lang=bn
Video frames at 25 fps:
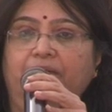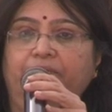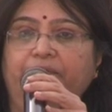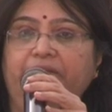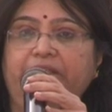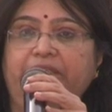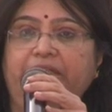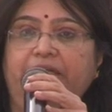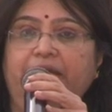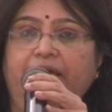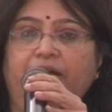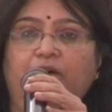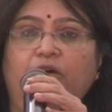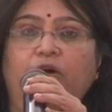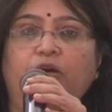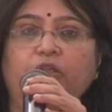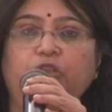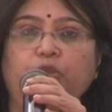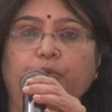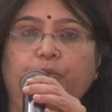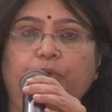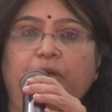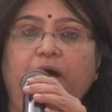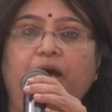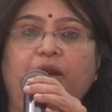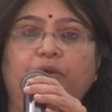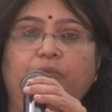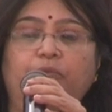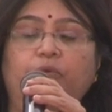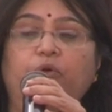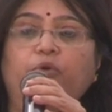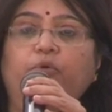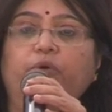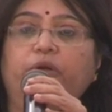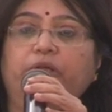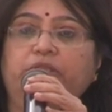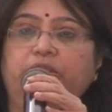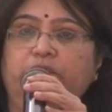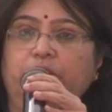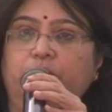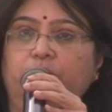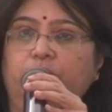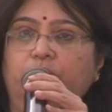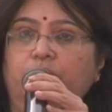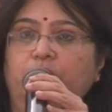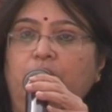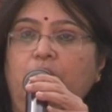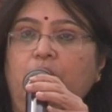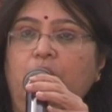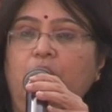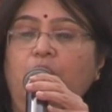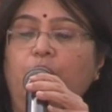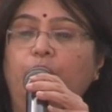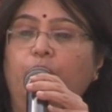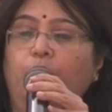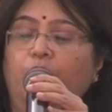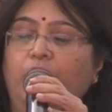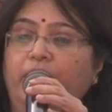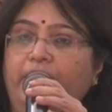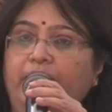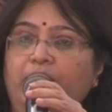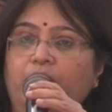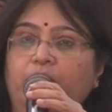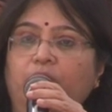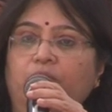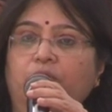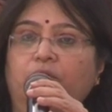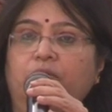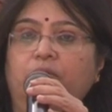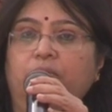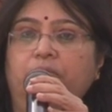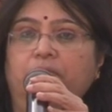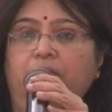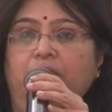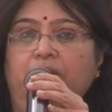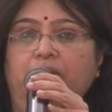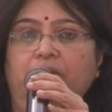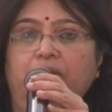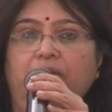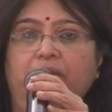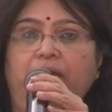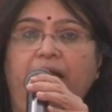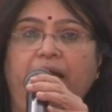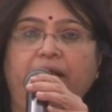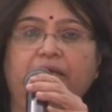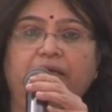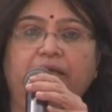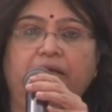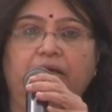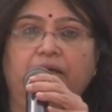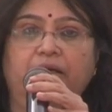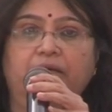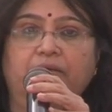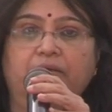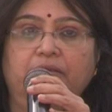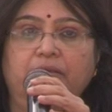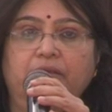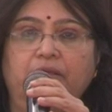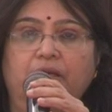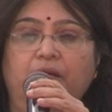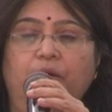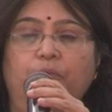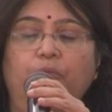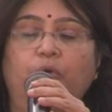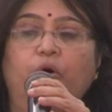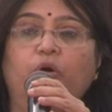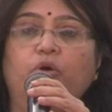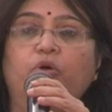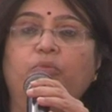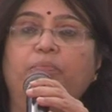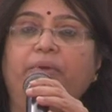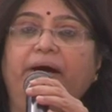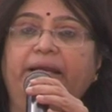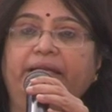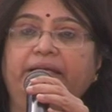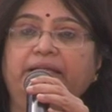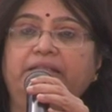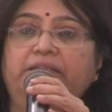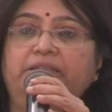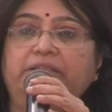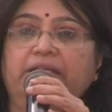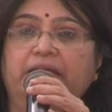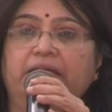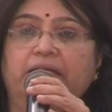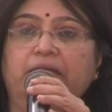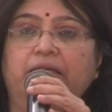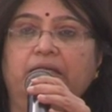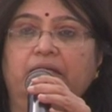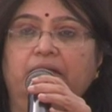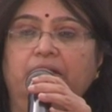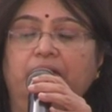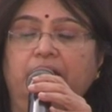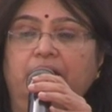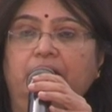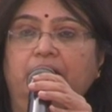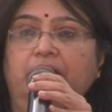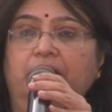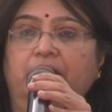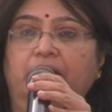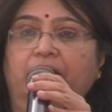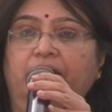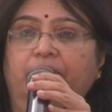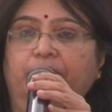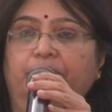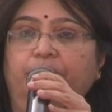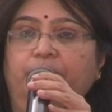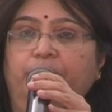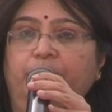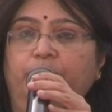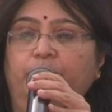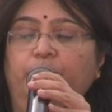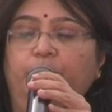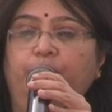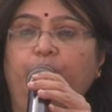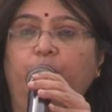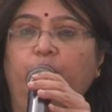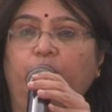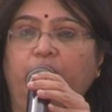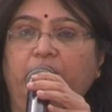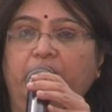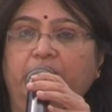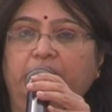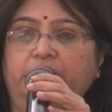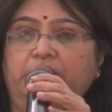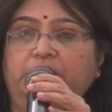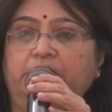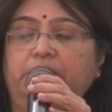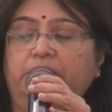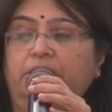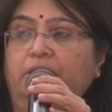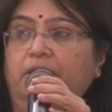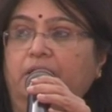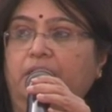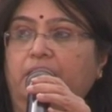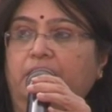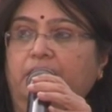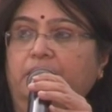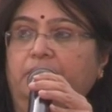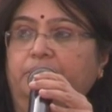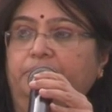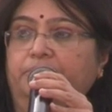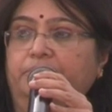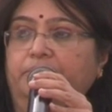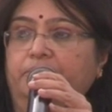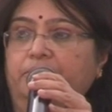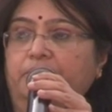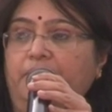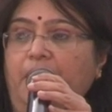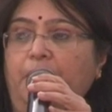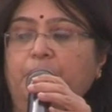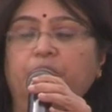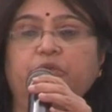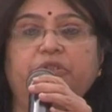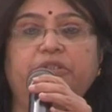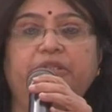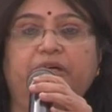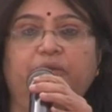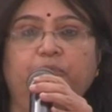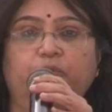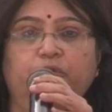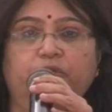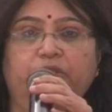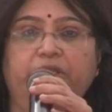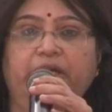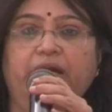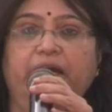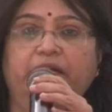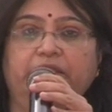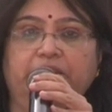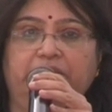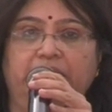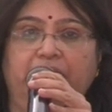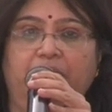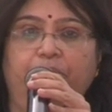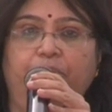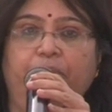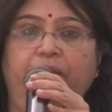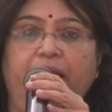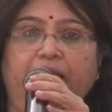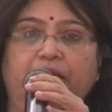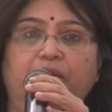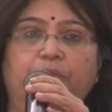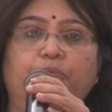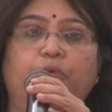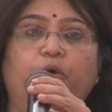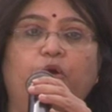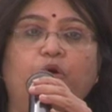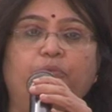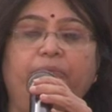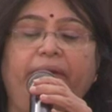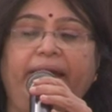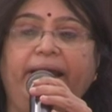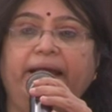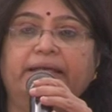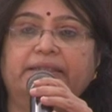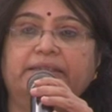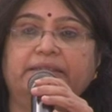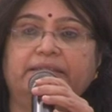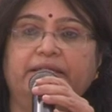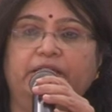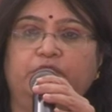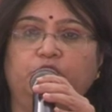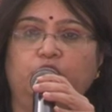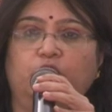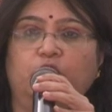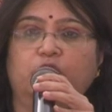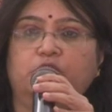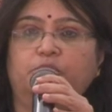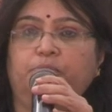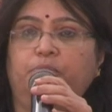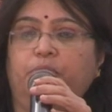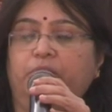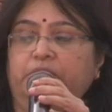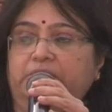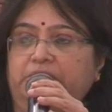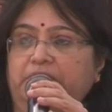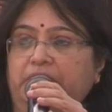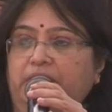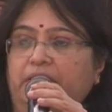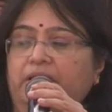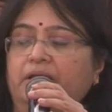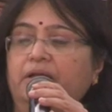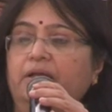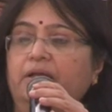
নিজের লেখক জীবন আরম্ভ করেছিল পরে ও একটা বড় বাণিজ্যিক প্রকাশ ব্যবস্থার মধ্যে আসে বা একটা বড় ম্যাগাজিনের সংস্পর্শে